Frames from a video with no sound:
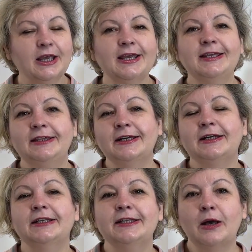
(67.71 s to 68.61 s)

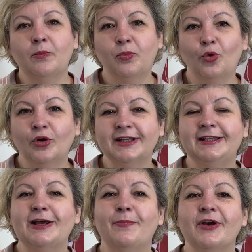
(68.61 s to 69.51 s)
это набор
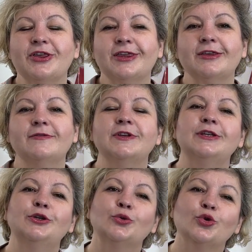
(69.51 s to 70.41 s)
для пошива
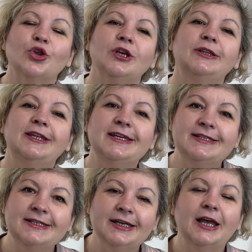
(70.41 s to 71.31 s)
игрушки
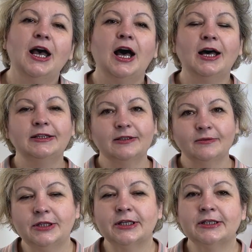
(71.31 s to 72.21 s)
Тедди – от
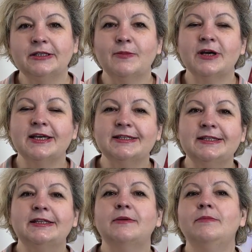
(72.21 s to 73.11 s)
интернет-магазина